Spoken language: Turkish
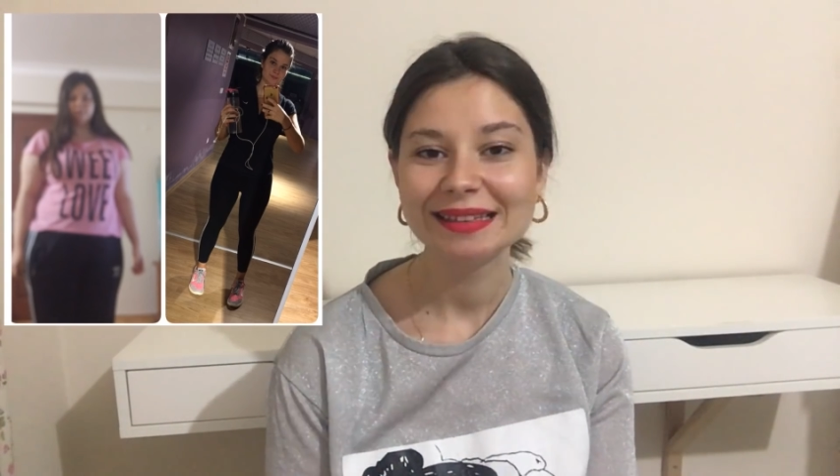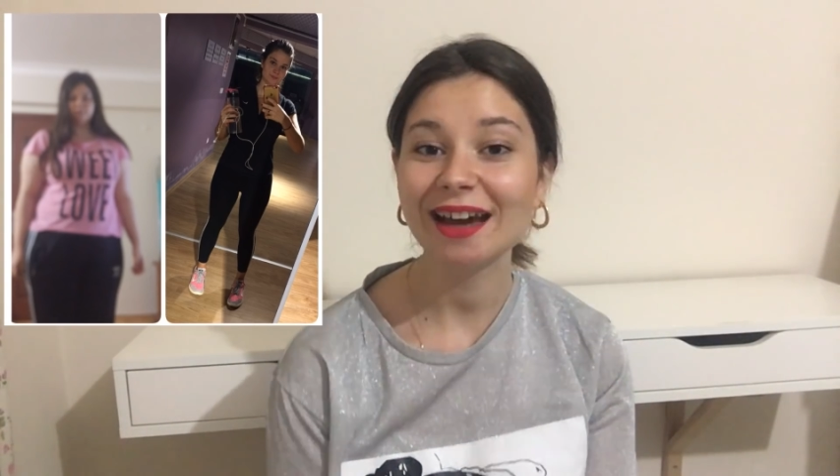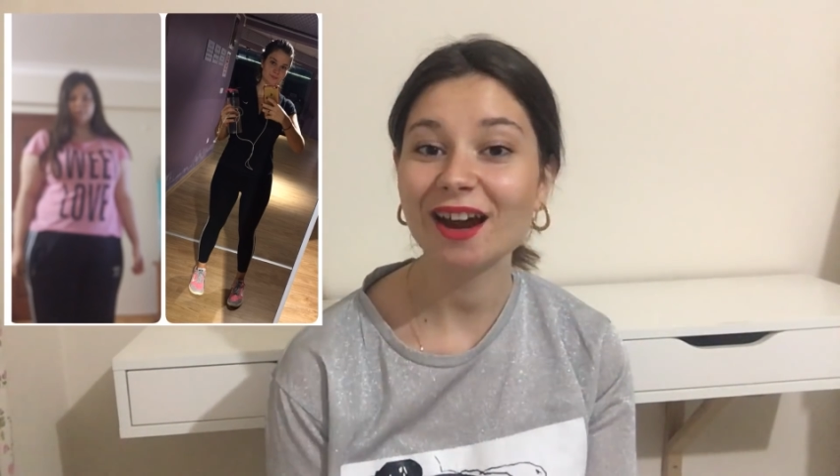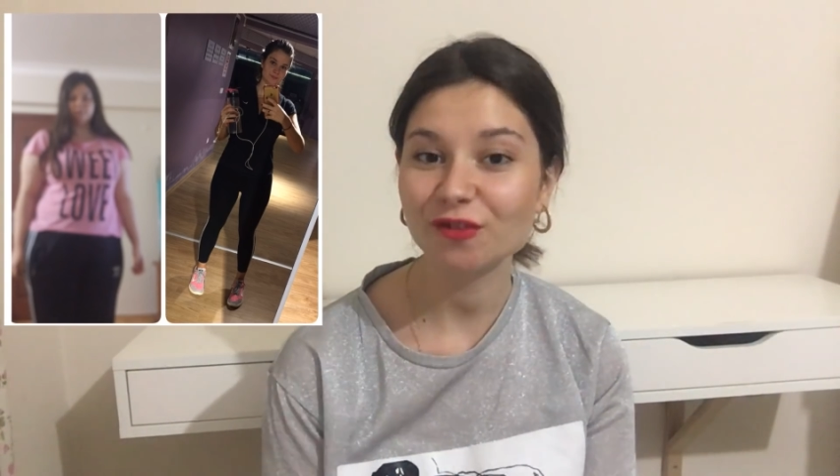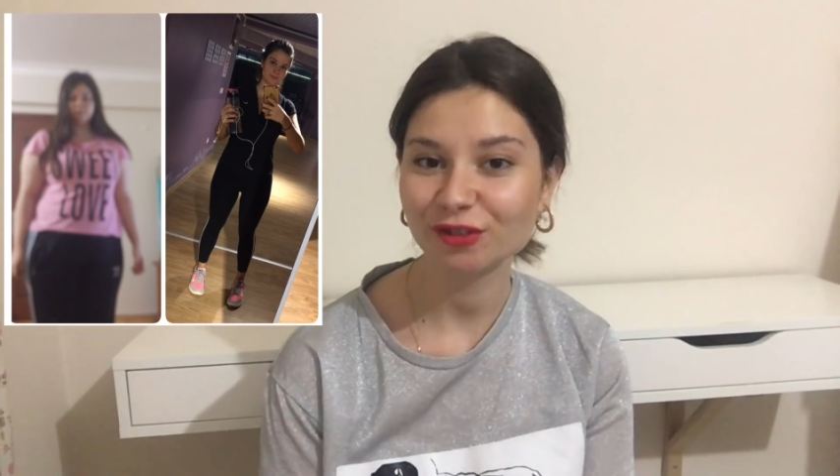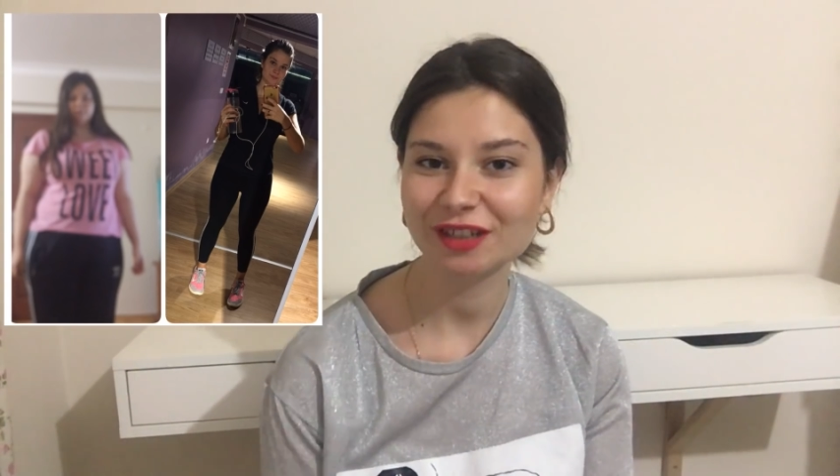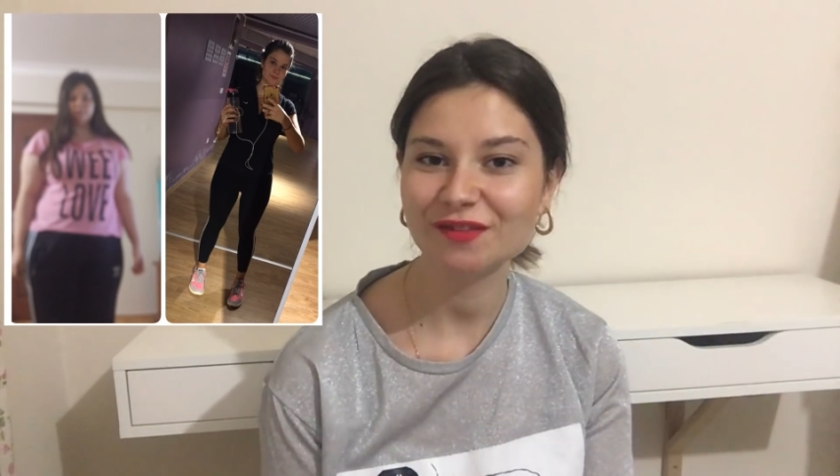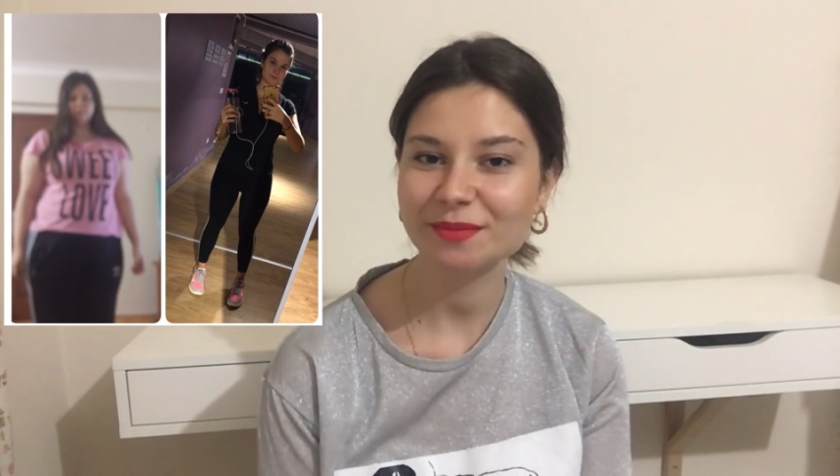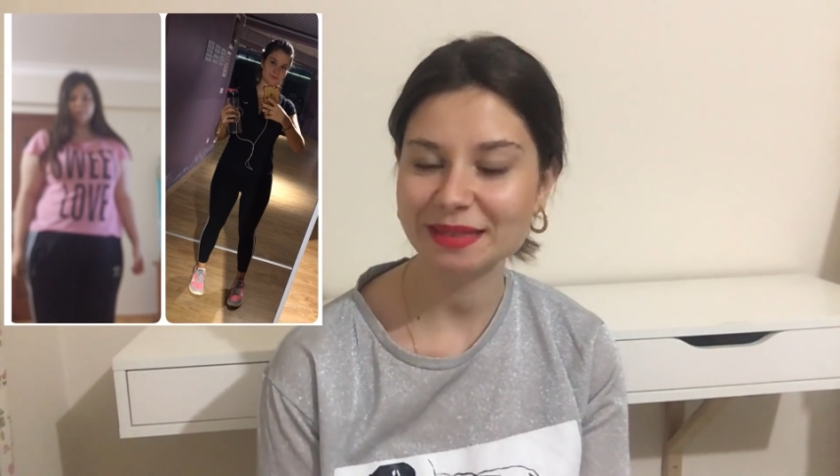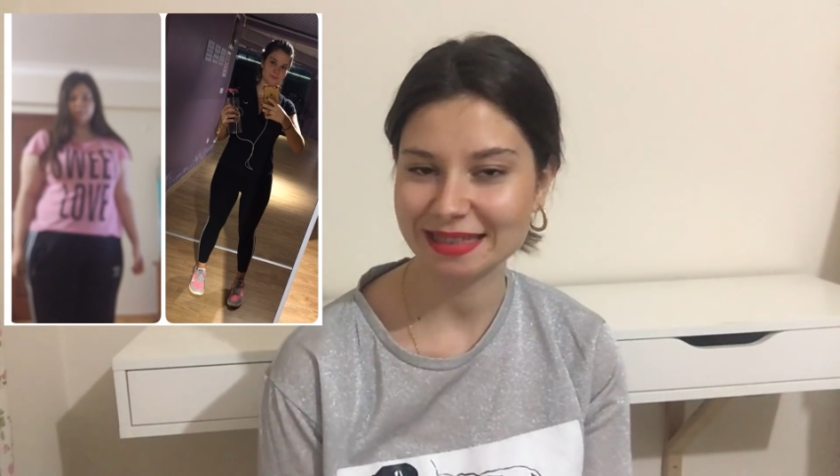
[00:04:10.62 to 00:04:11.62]
Diğer
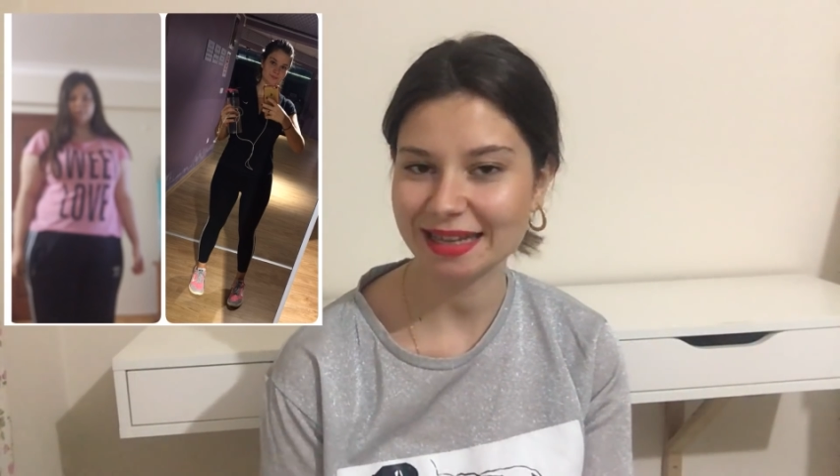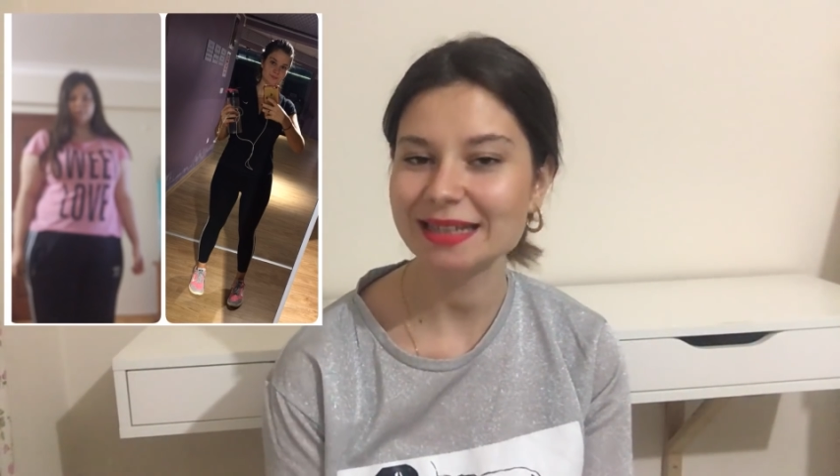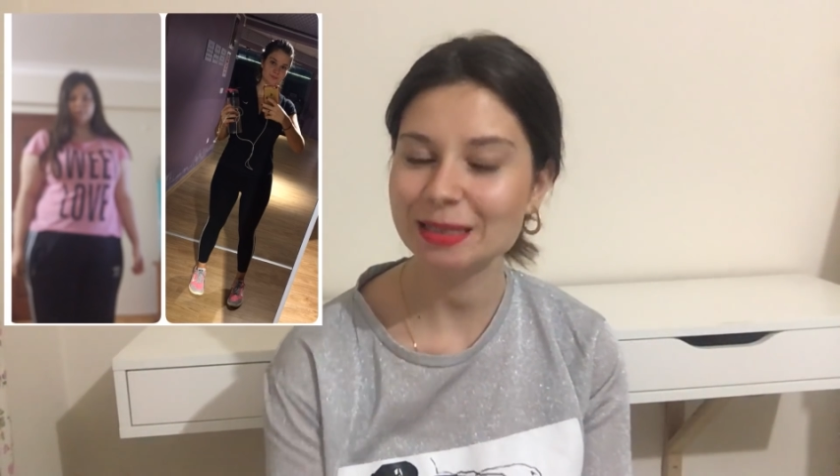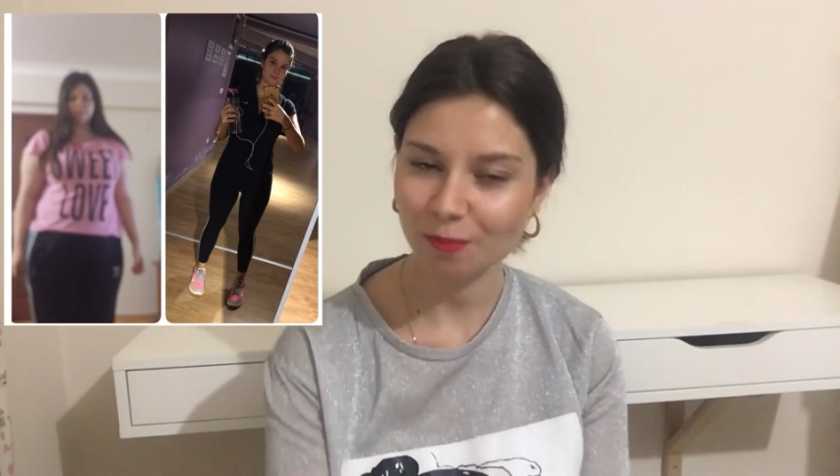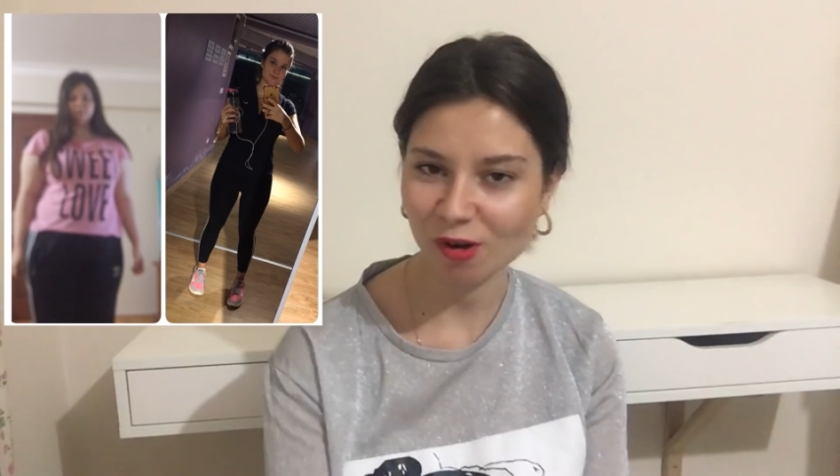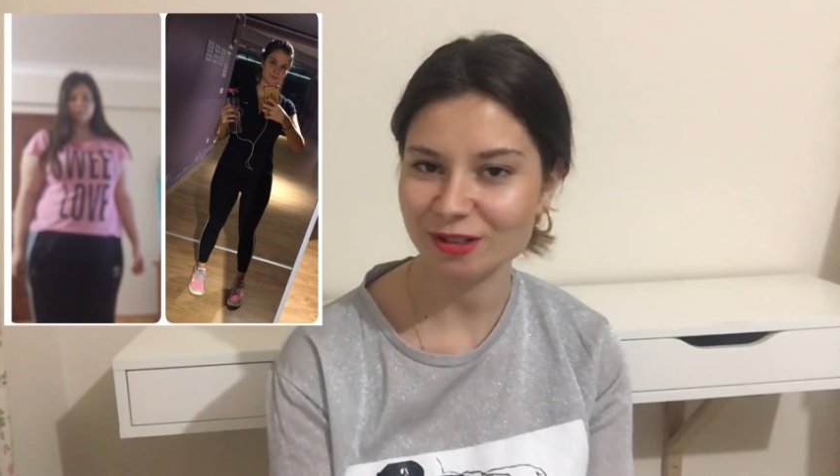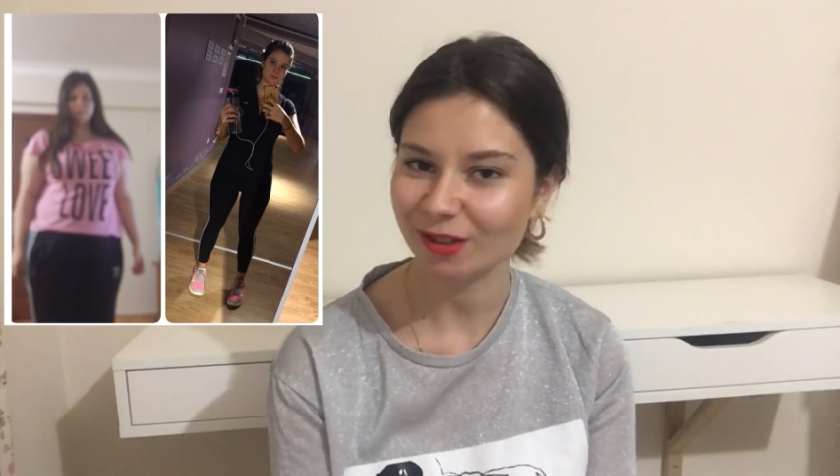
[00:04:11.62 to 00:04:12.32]
fotoğrafımız ise spor